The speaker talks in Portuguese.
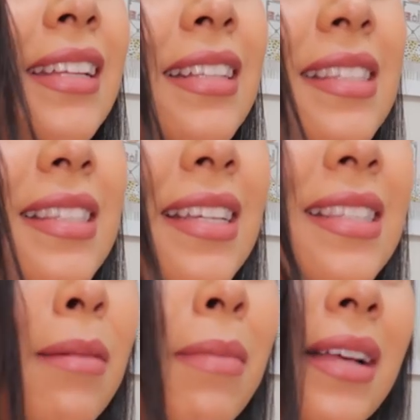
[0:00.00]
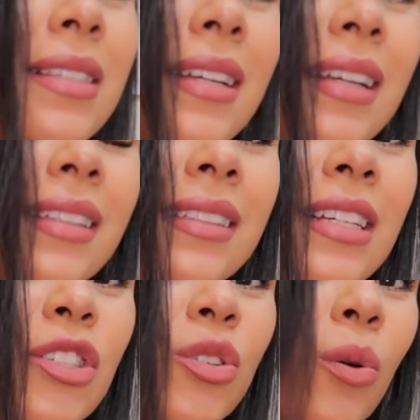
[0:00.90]
ainda assim, essa máscara
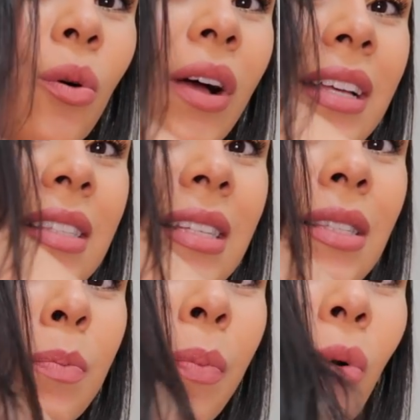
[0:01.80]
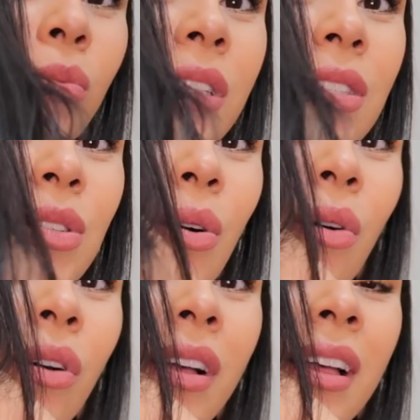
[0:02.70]
deixou essas pontas,
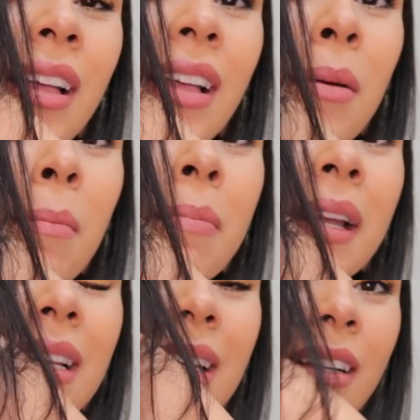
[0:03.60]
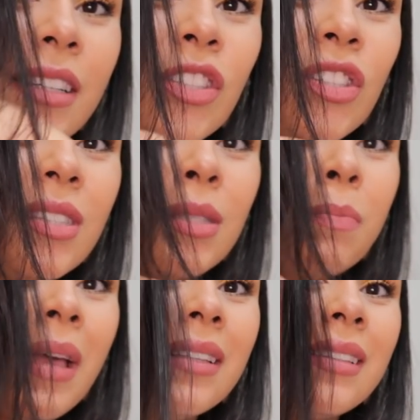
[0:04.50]
ó, brilhantes,
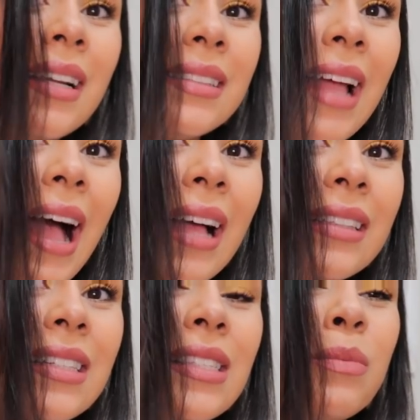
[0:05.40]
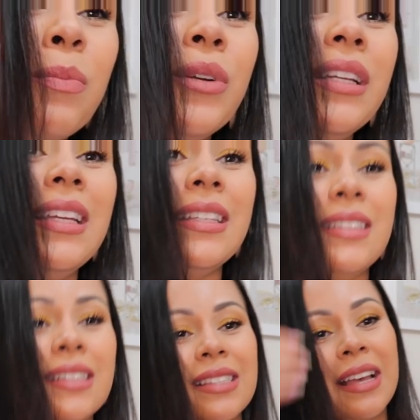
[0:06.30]
bem tratadas,
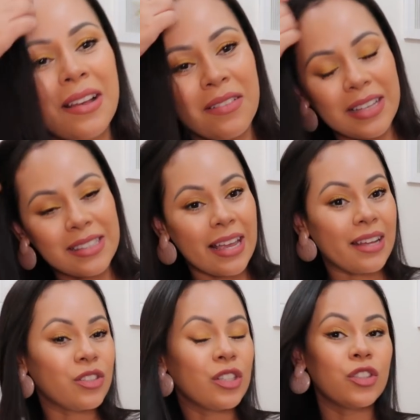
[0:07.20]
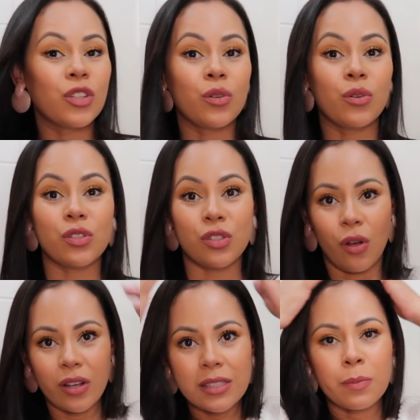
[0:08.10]
bonitas. Mas sério, gente, eu tô
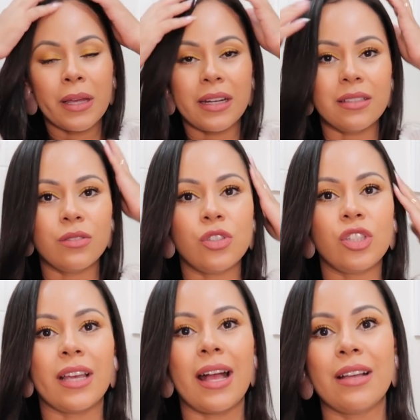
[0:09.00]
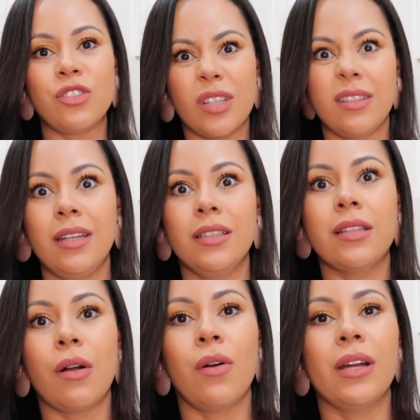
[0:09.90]
só esperando chegar dia
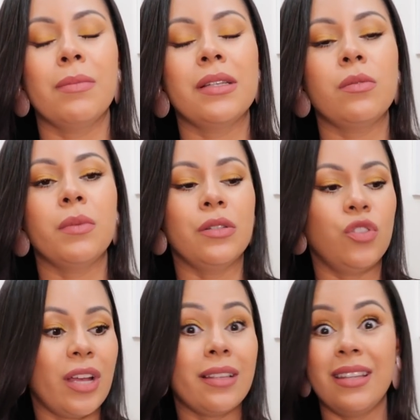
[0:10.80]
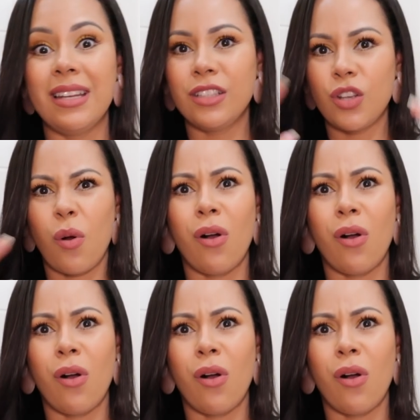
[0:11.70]
30 agora, mais ou menos, dia 30 eu,